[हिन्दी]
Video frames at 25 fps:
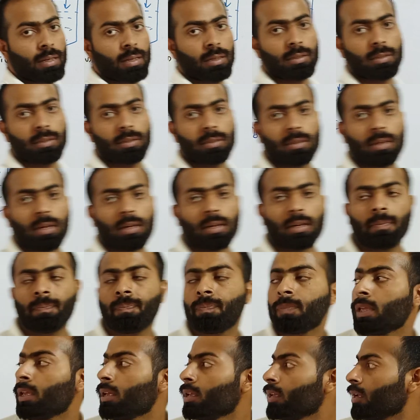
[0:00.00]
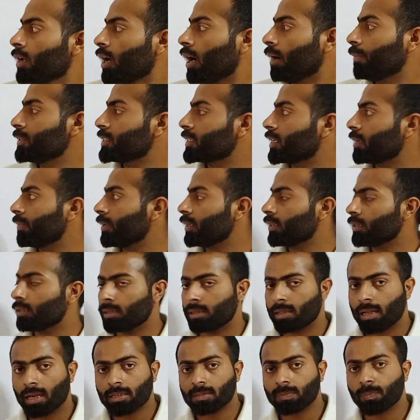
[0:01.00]
सेकंड चीज़ आ गई अब इसके
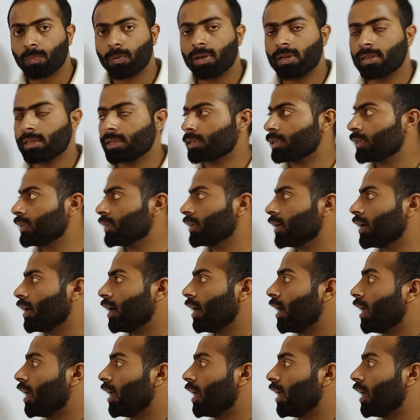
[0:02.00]
बाद नेक्स्ट पॉइंट देखिएगा